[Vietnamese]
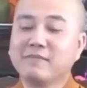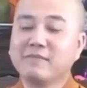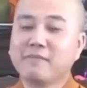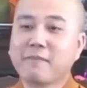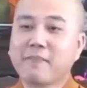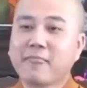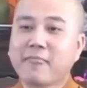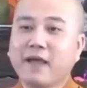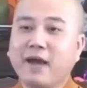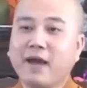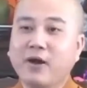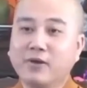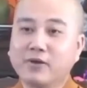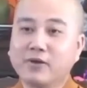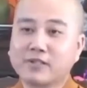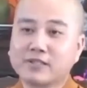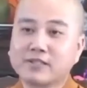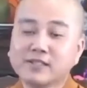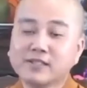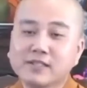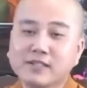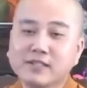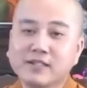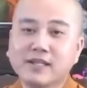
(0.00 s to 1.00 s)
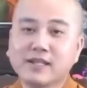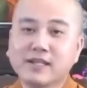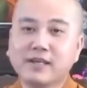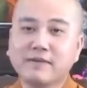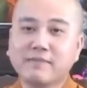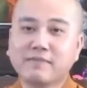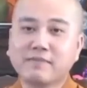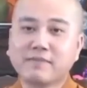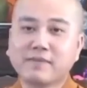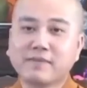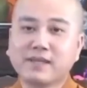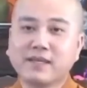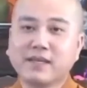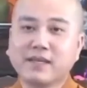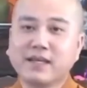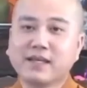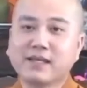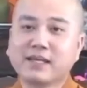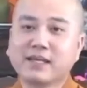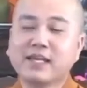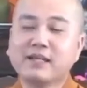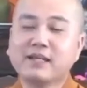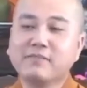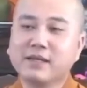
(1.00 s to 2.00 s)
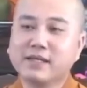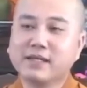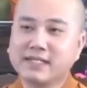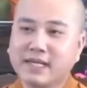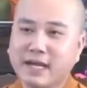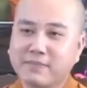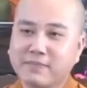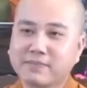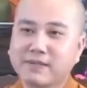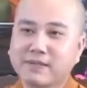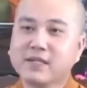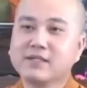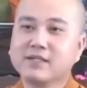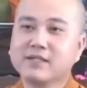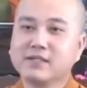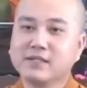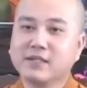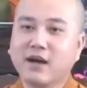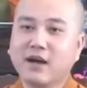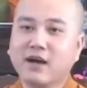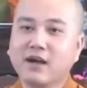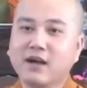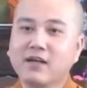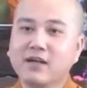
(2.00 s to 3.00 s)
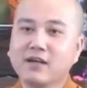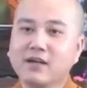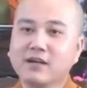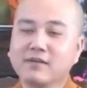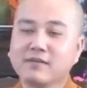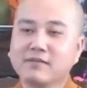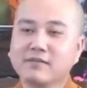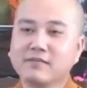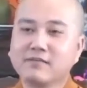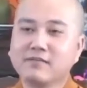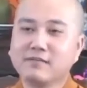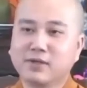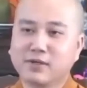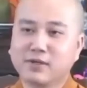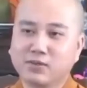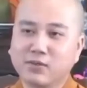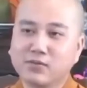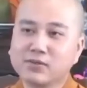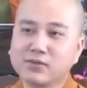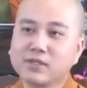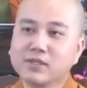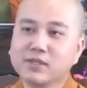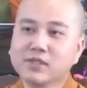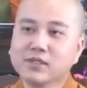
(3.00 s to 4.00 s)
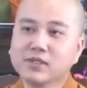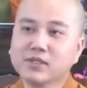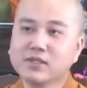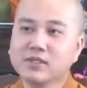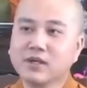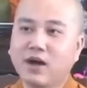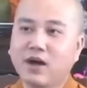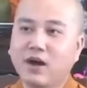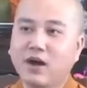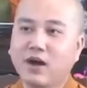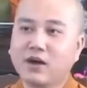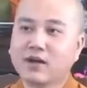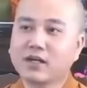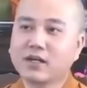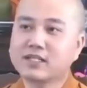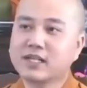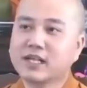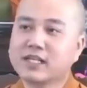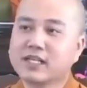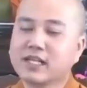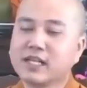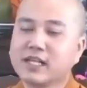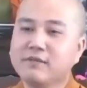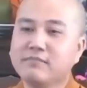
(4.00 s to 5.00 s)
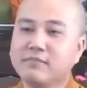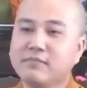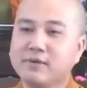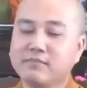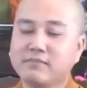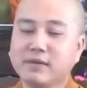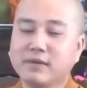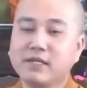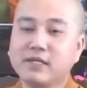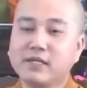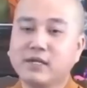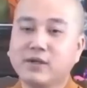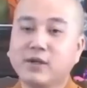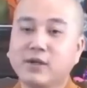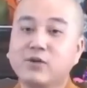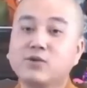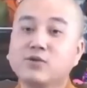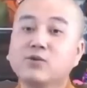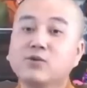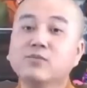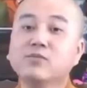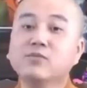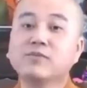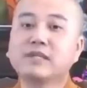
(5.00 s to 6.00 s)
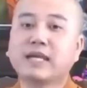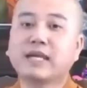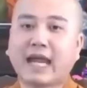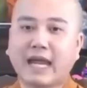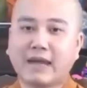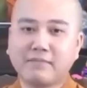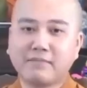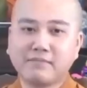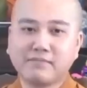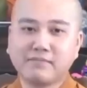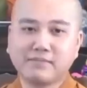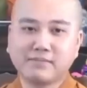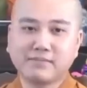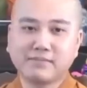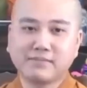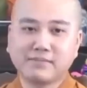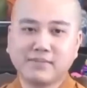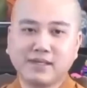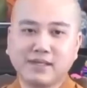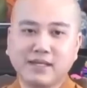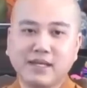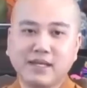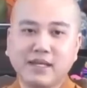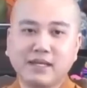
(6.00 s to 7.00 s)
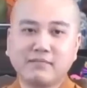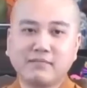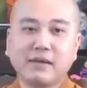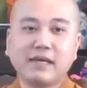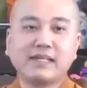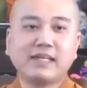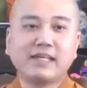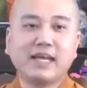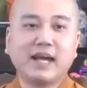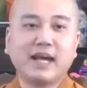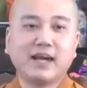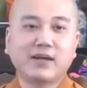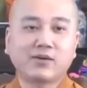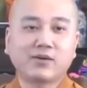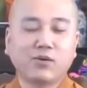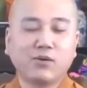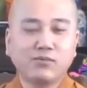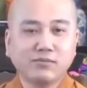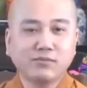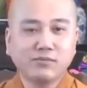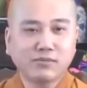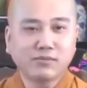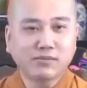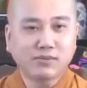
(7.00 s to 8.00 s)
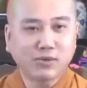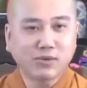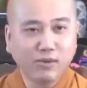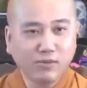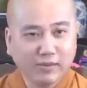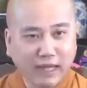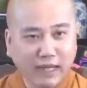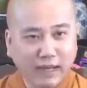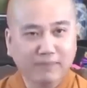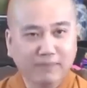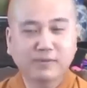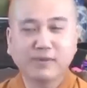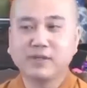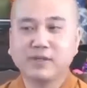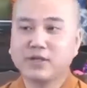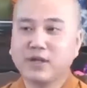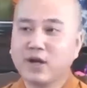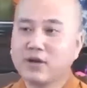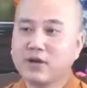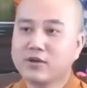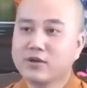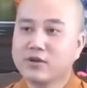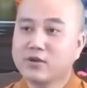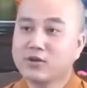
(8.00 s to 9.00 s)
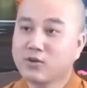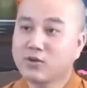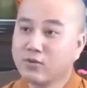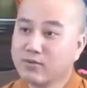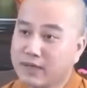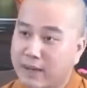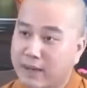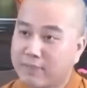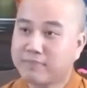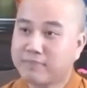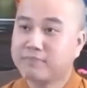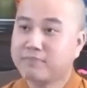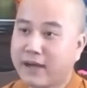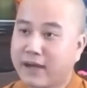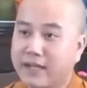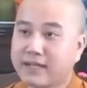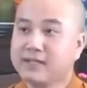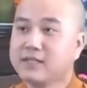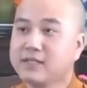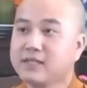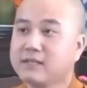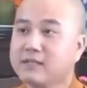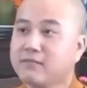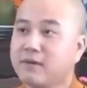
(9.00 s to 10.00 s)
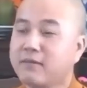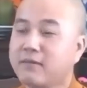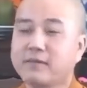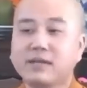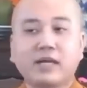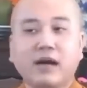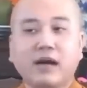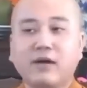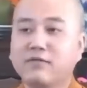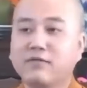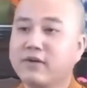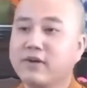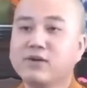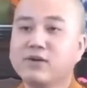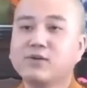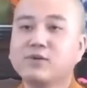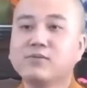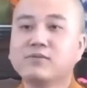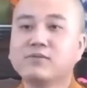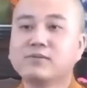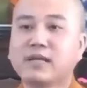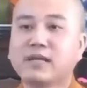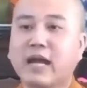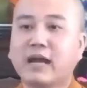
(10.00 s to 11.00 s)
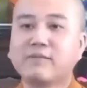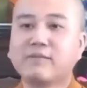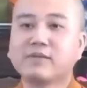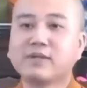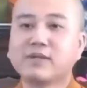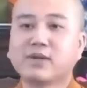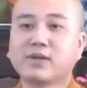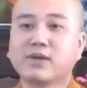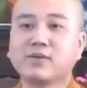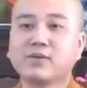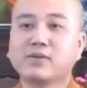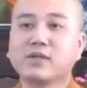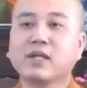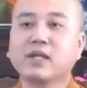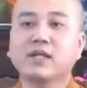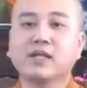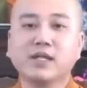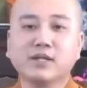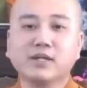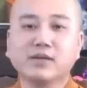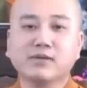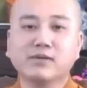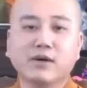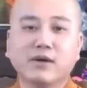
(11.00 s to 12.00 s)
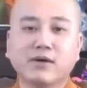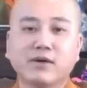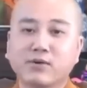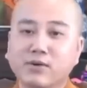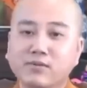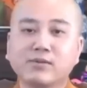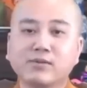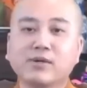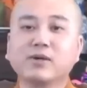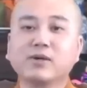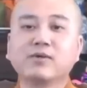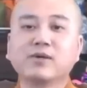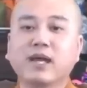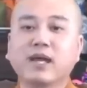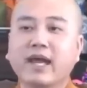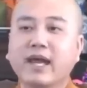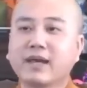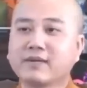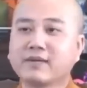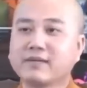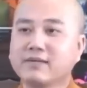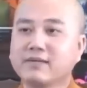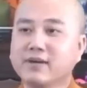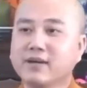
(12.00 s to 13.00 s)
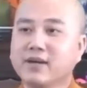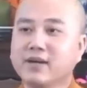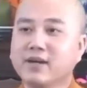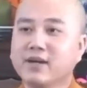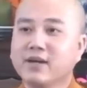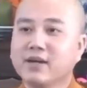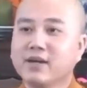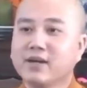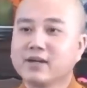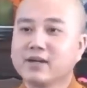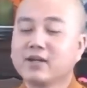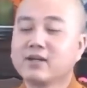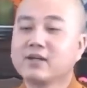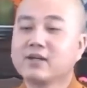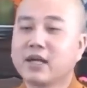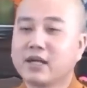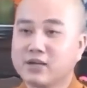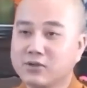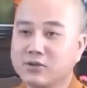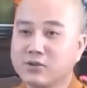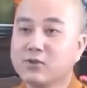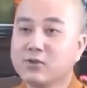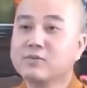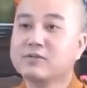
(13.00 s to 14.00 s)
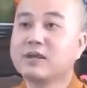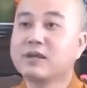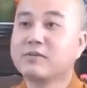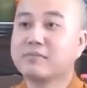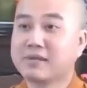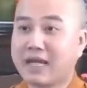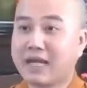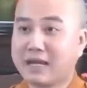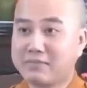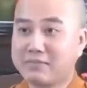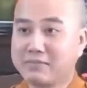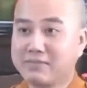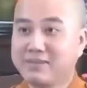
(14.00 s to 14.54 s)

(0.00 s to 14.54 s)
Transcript: hồi xưa khi mình gặp cái người đó mình cũng thương họ cái trái tim mình bây giờ nó rung cảm bây giờ cũng cũng gặp người đó nó cũng đập mạnh nhưng mà bây giờ không phải rung cảm theo kiểu tình yêu nó rung kiểu khác cái này rung cầm cập